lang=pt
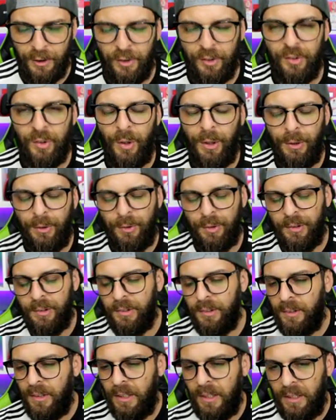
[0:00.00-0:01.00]
18.
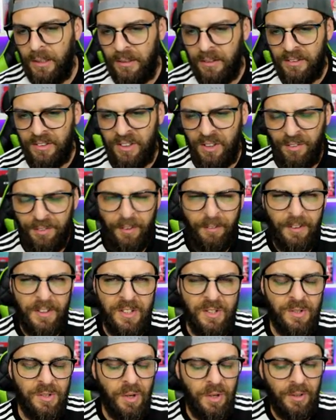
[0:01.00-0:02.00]
Que no FIFA
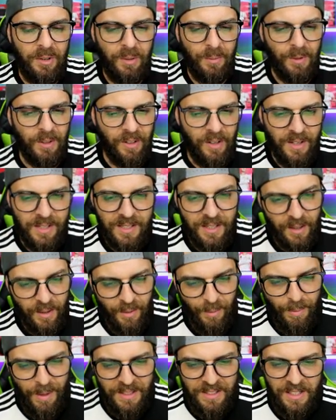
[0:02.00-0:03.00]
18, mano, nossa, que
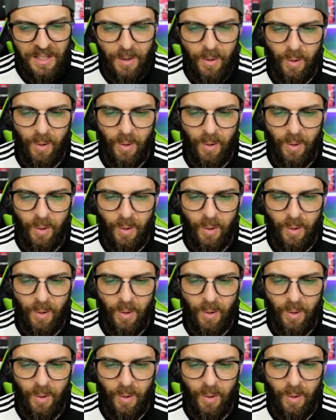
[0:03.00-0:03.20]
eu batia